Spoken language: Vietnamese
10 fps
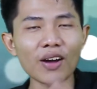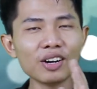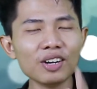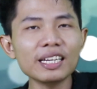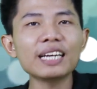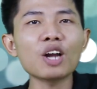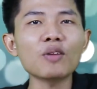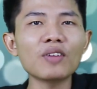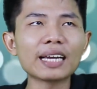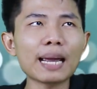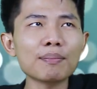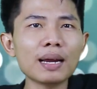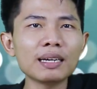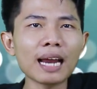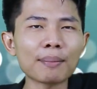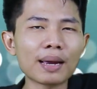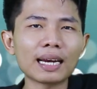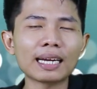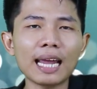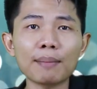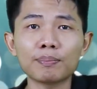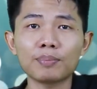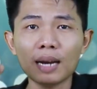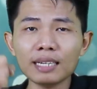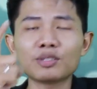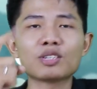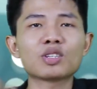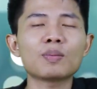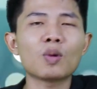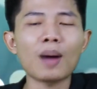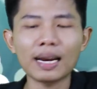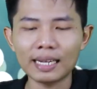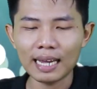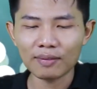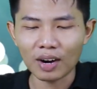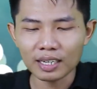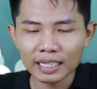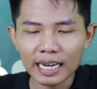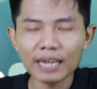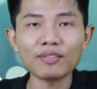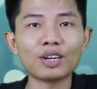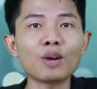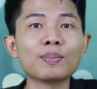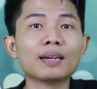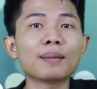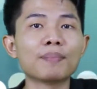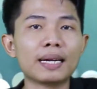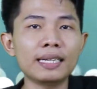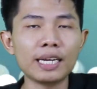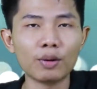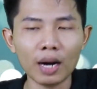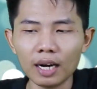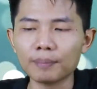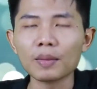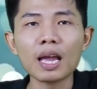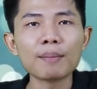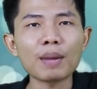Và đương nhiên nói về gaming, đặc biệt là game Black Desert Mobile thì Danh vẫn nghiêng về Note 10 Plus Mỹ nhiều hơn.